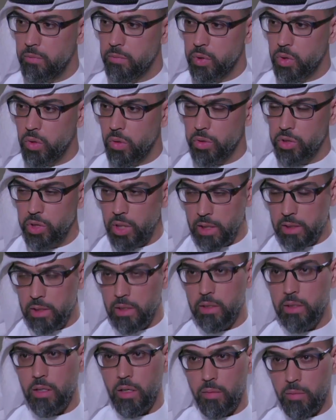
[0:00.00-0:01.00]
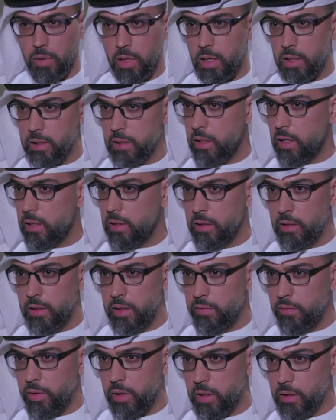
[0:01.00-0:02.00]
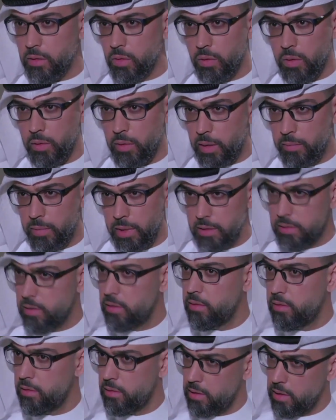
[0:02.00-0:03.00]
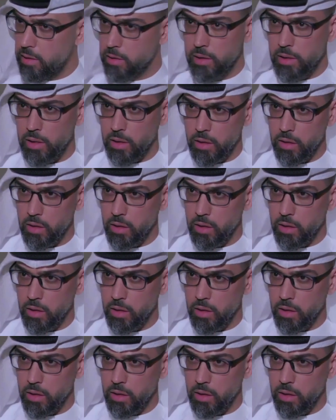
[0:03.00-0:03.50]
دور جهاز الاستخبارات كان هني فقط هو عملية التنسيق